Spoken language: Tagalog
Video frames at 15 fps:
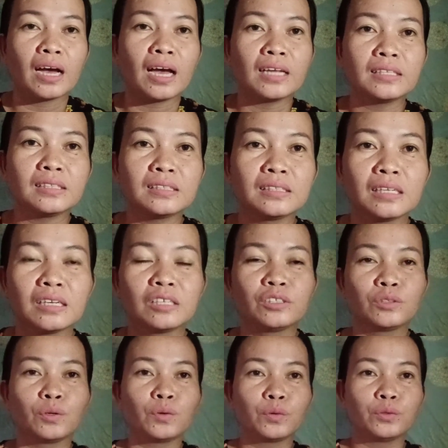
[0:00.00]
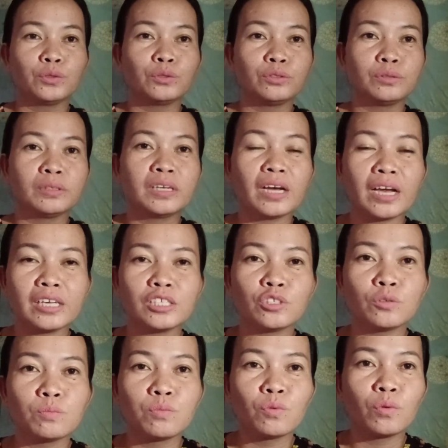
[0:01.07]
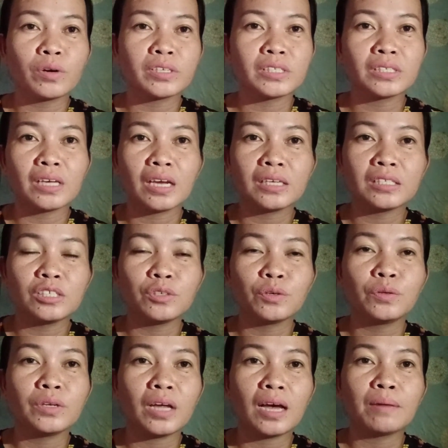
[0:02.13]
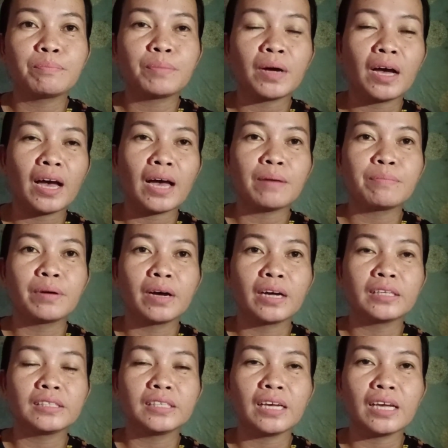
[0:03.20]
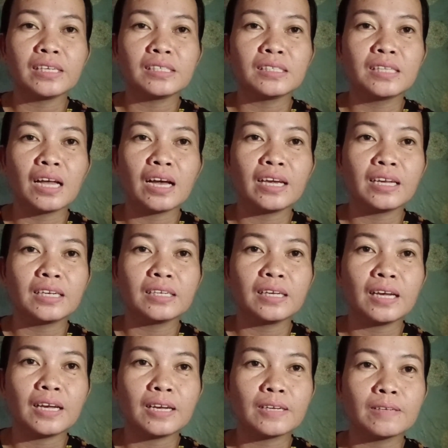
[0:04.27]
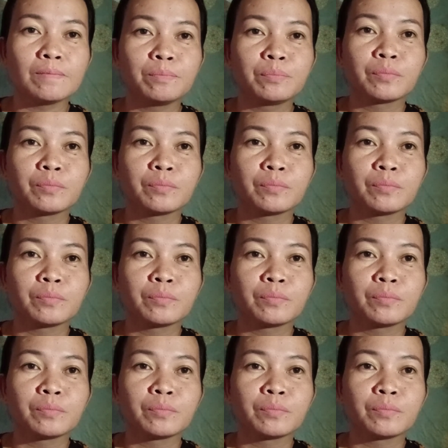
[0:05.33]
at so yun guys so bukas guys yun ang pakaabangan guys dahil nga